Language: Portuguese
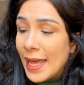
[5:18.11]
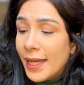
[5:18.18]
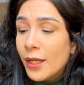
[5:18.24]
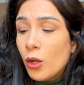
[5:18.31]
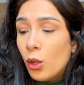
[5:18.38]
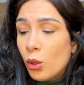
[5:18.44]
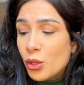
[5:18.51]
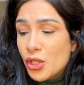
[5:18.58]

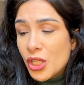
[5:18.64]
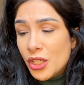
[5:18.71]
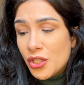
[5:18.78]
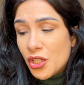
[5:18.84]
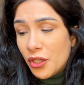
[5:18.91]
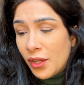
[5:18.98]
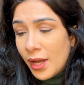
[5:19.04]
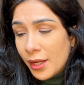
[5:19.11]
Tecnologia
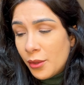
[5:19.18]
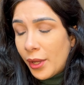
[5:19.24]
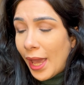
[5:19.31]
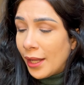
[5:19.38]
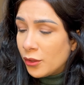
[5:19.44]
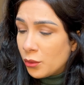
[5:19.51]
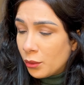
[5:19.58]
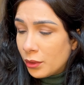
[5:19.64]
titânio
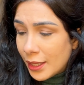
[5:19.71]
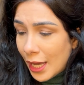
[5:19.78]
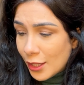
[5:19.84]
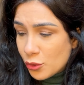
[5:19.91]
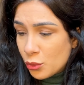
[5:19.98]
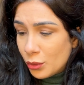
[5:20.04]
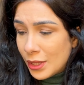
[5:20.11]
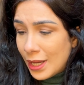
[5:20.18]
que, que
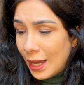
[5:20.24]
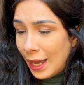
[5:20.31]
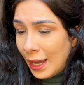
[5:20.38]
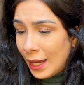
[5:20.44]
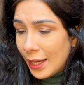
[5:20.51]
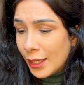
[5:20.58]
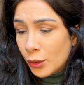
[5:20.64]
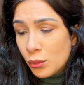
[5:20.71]
ajuda
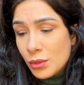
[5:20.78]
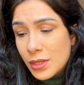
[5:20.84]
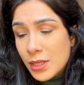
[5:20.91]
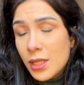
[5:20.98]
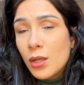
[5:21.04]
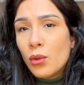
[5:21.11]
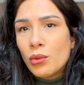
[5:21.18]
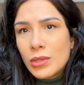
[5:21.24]
a
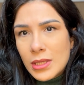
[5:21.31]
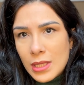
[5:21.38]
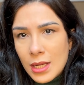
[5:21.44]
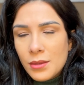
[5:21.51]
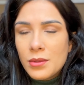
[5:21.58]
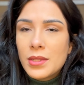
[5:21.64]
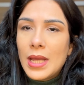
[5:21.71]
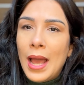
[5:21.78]
reduzir os
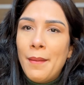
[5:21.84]
danos.